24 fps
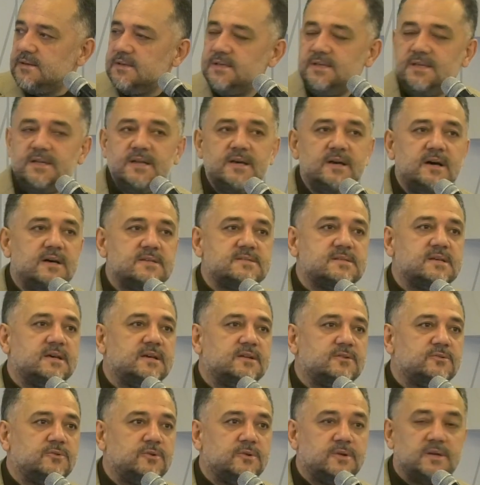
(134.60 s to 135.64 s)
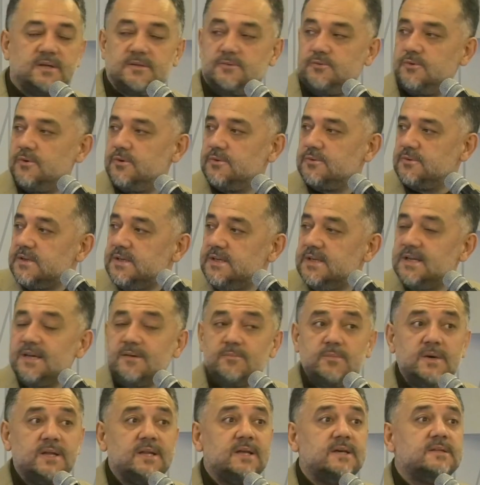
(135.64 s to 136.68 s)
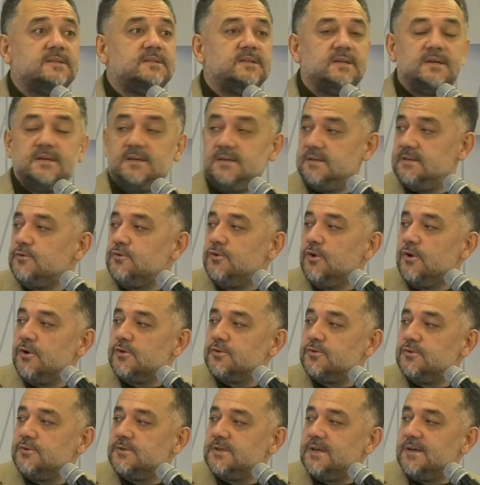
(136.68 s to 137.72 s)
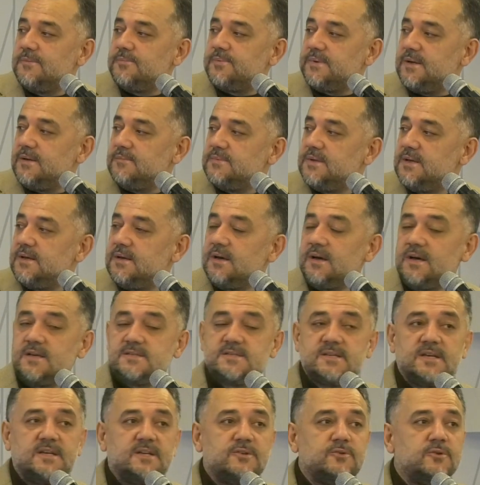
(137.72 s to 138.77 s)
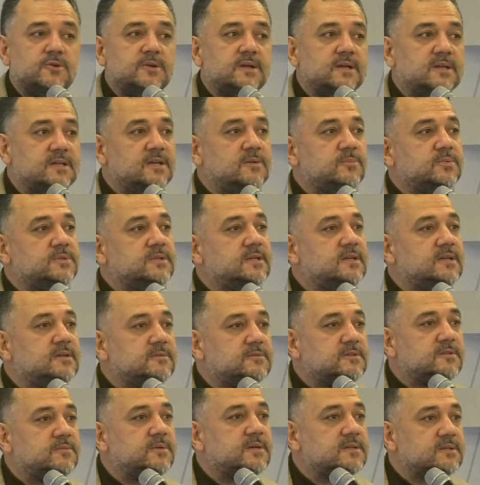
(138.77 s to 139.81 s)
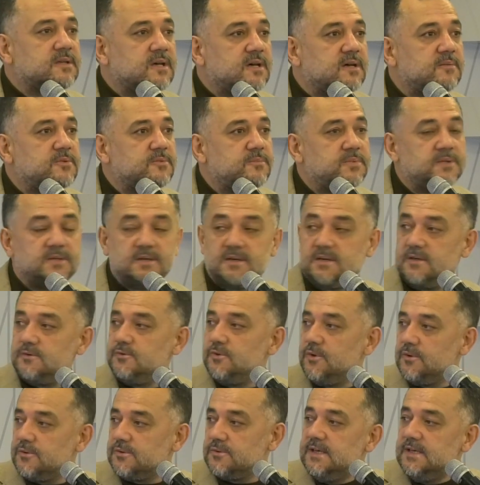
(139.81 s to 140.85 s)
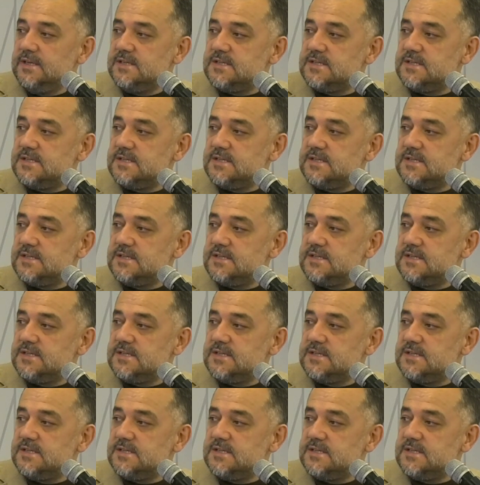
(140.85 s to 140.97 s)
Yine hasar gören yok. Yine Malatya gördüğü depremde hasar gören yapı denetime tabi bina yok.